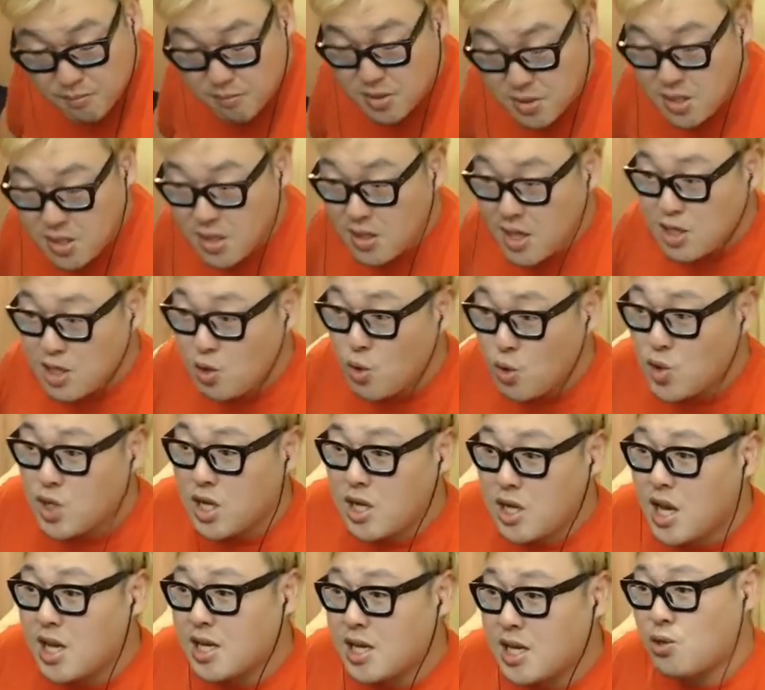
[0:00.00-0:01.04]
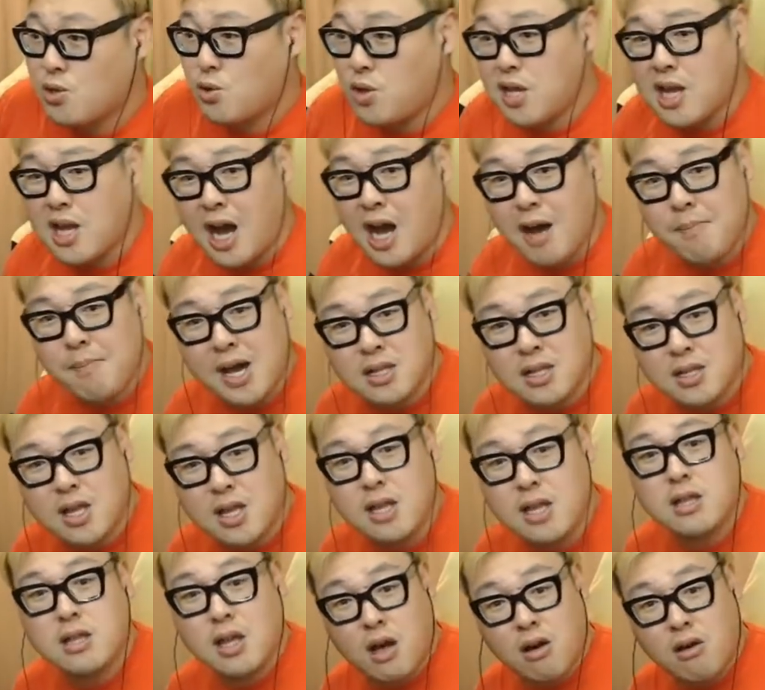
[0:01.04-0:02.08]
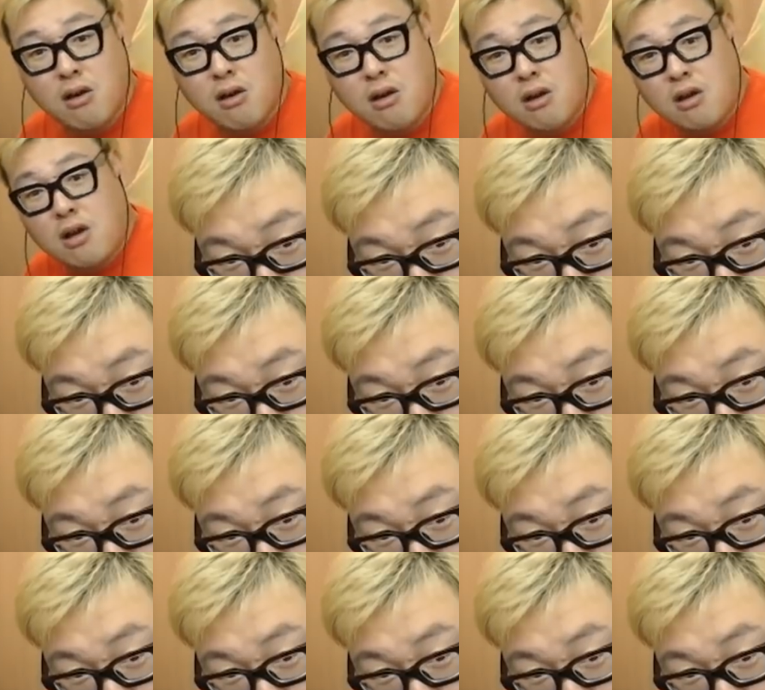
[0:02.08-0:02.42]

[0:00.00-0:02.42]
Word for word: みんなそうじゃないけどねに甘えてんだよ。